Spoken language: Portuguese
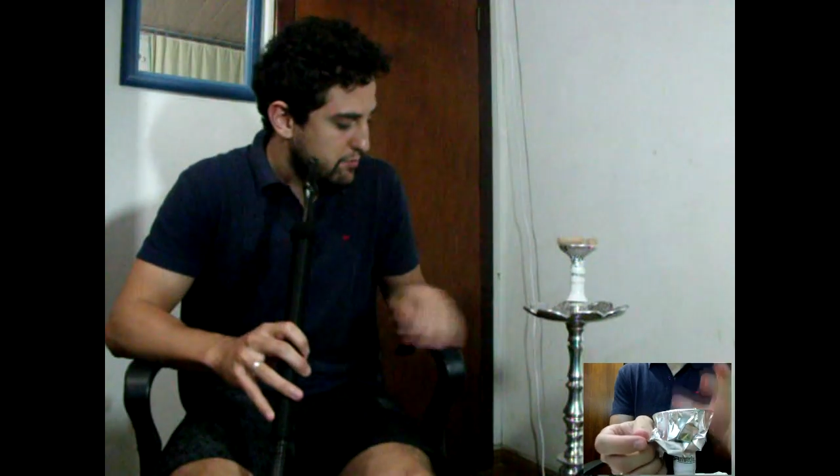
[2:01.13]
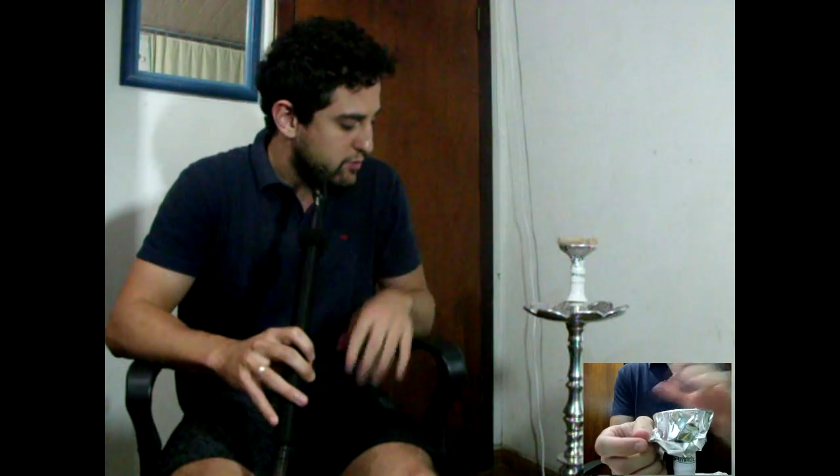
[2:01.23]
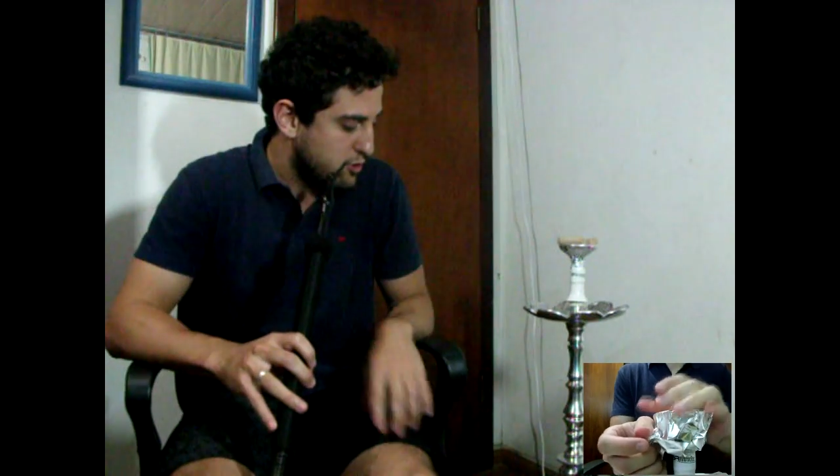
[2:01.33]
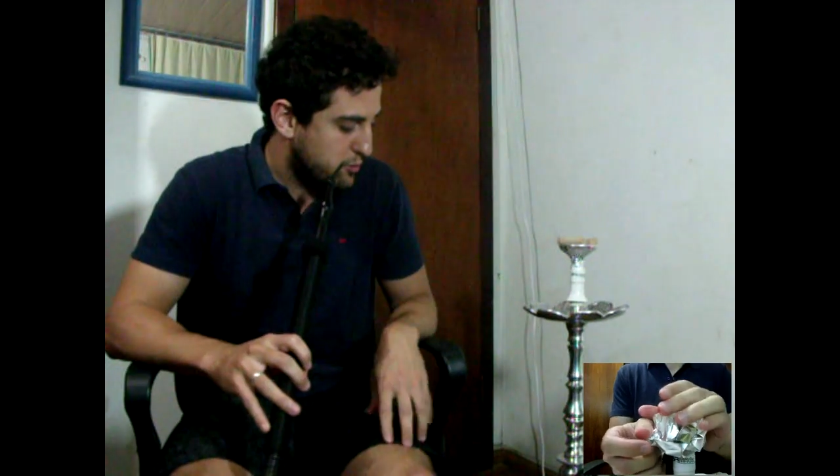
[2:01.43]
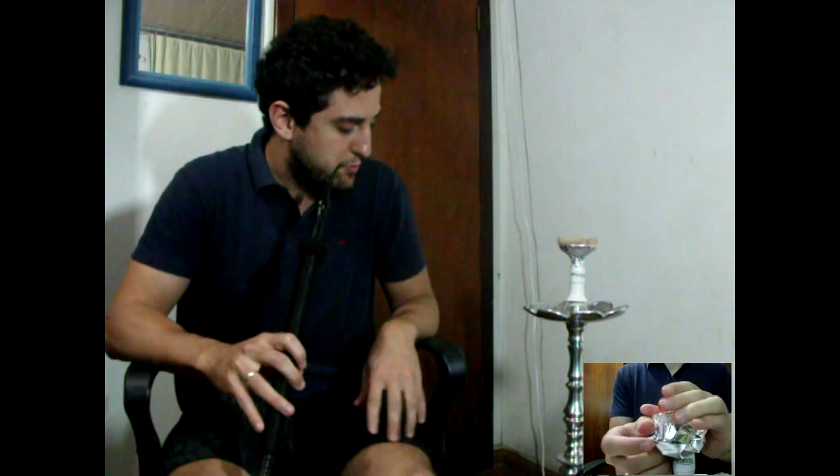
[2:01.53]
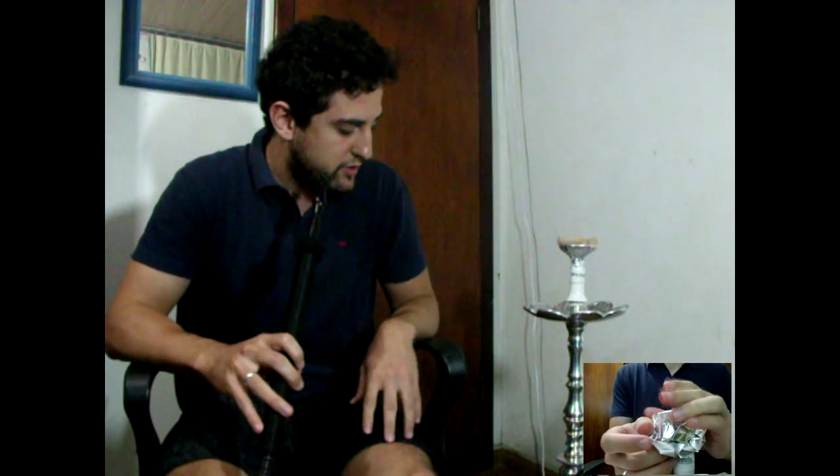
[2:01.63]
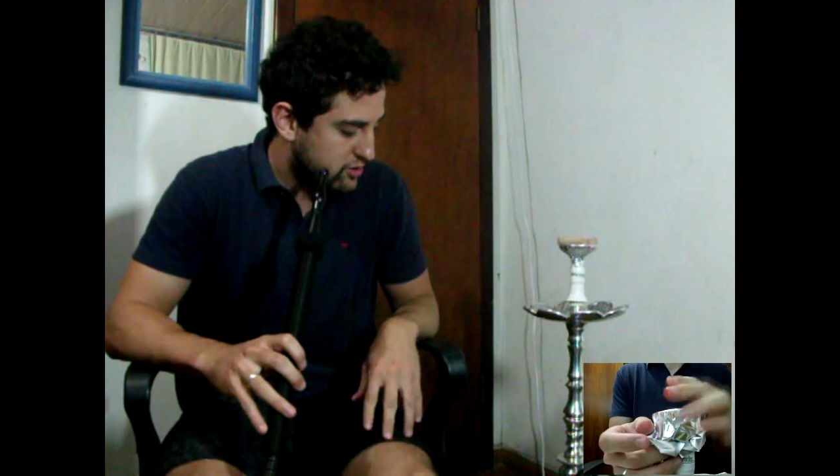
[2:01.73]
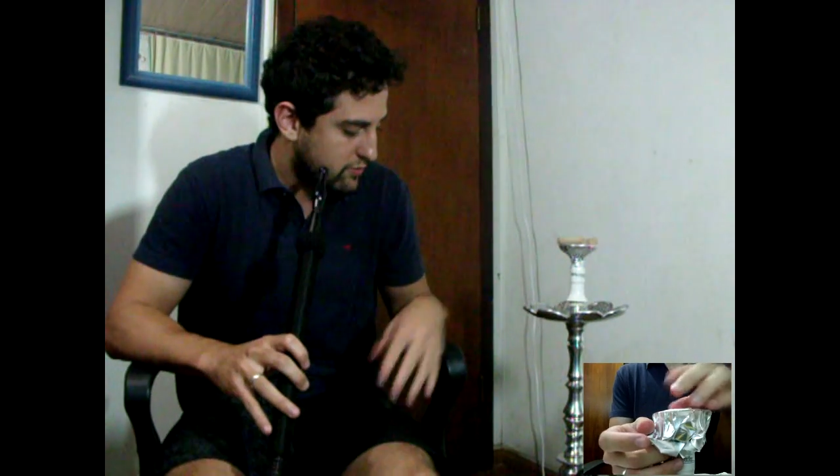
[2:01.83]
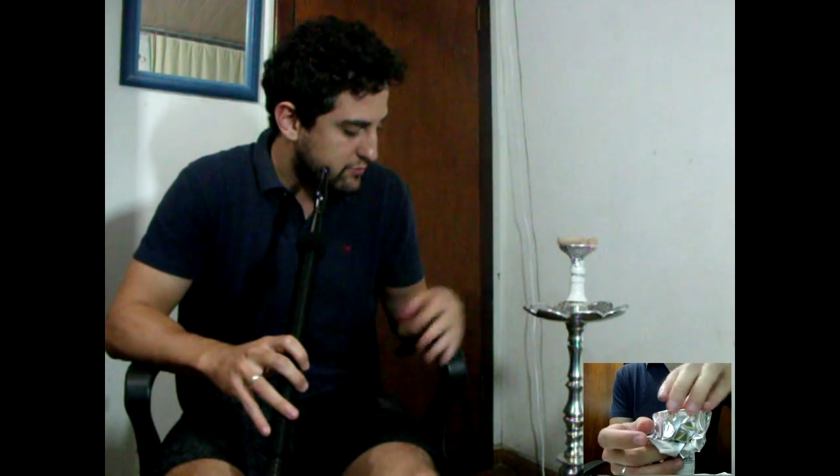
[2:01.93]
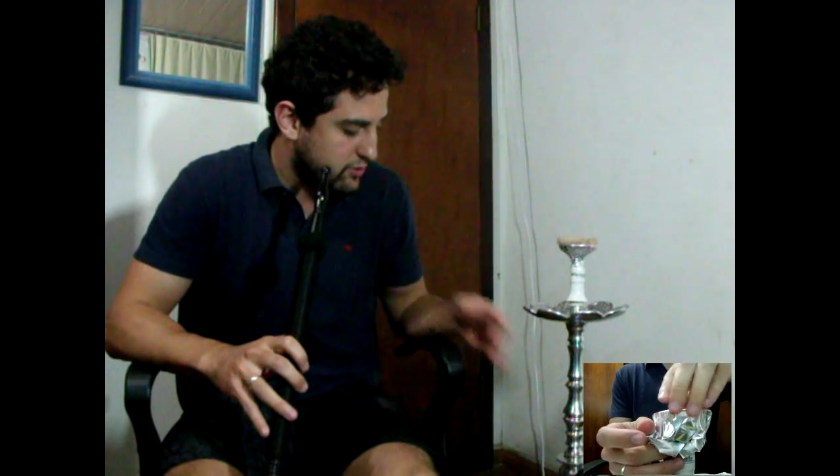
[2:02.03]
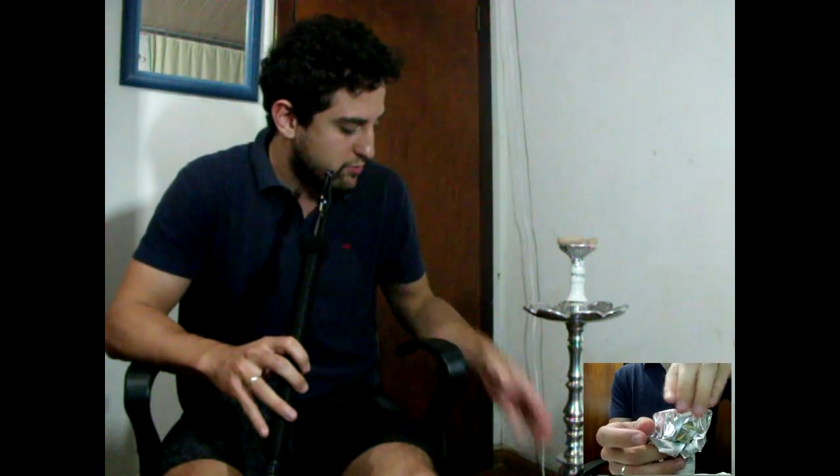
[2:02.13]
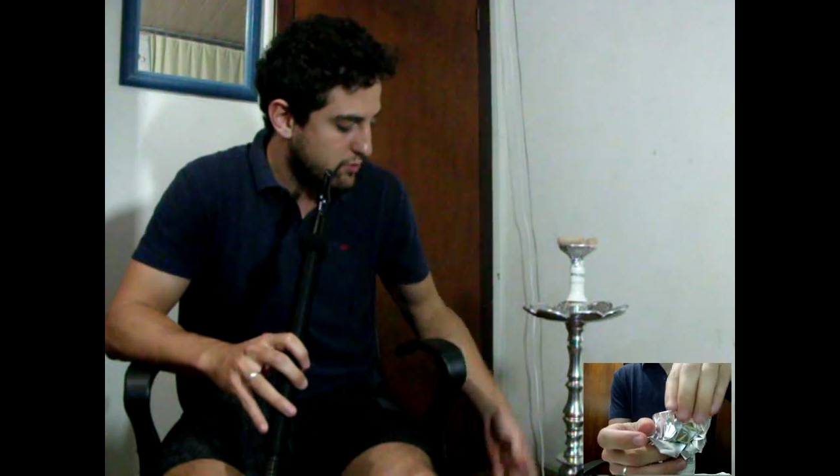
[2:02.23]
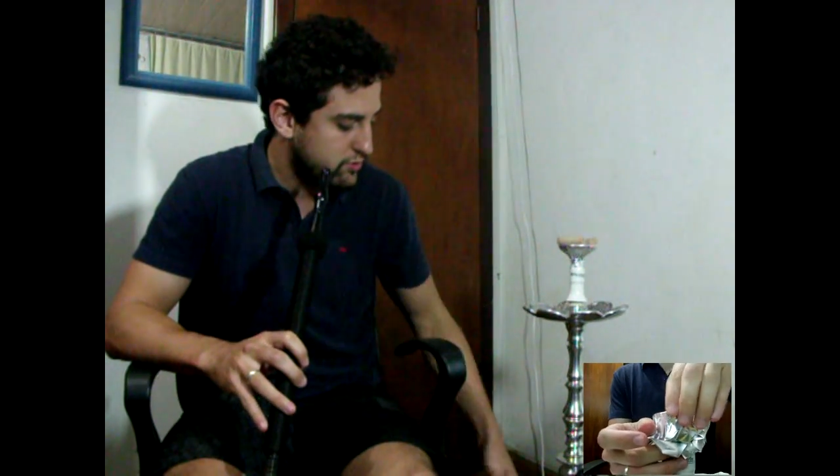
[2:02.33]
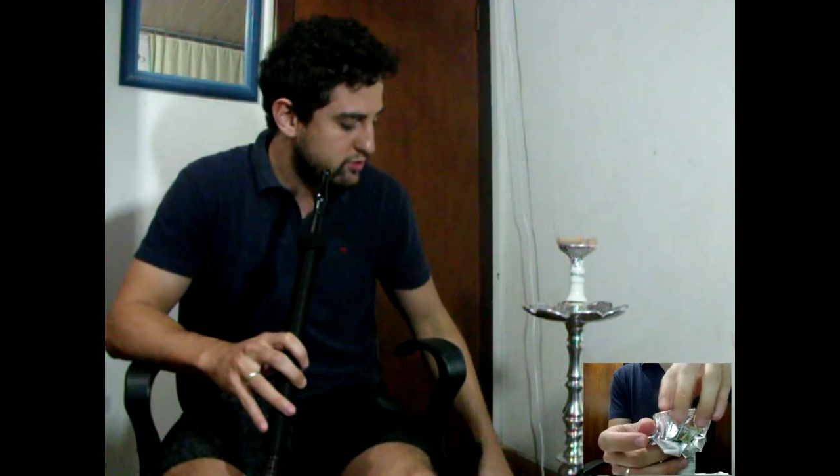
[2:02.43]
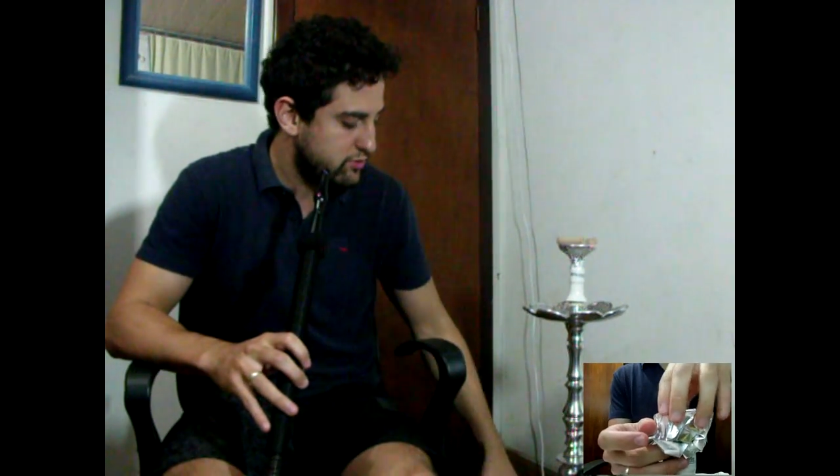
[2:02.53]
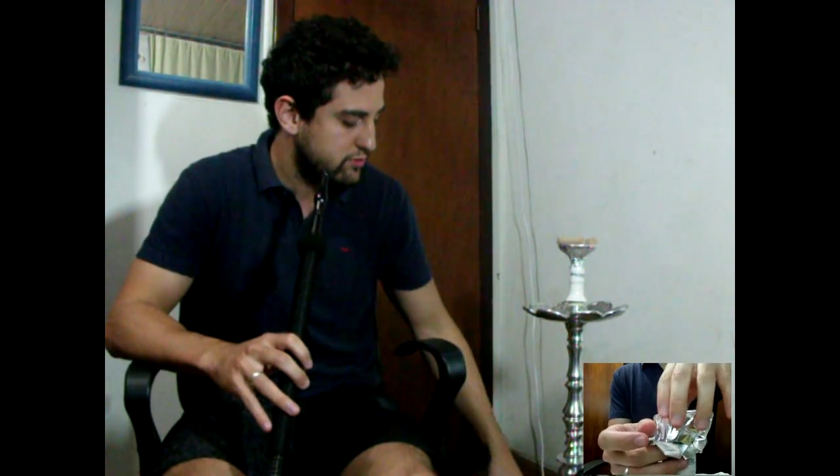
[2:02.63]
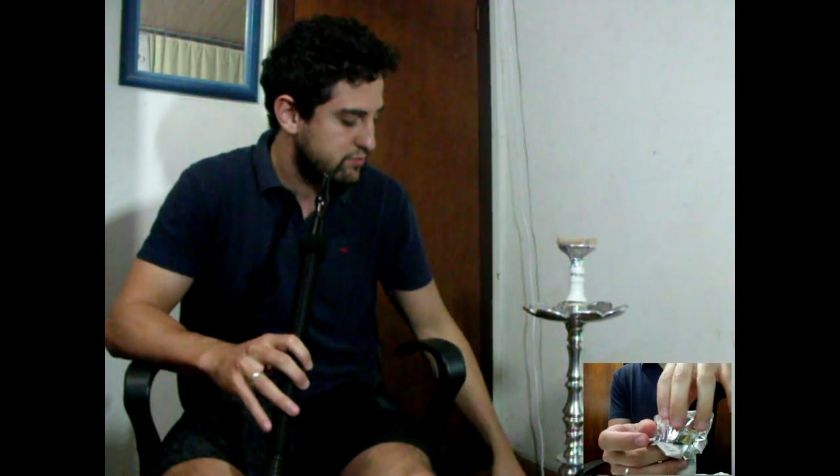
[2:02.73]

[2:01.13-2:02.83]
Meu Prince of the Road,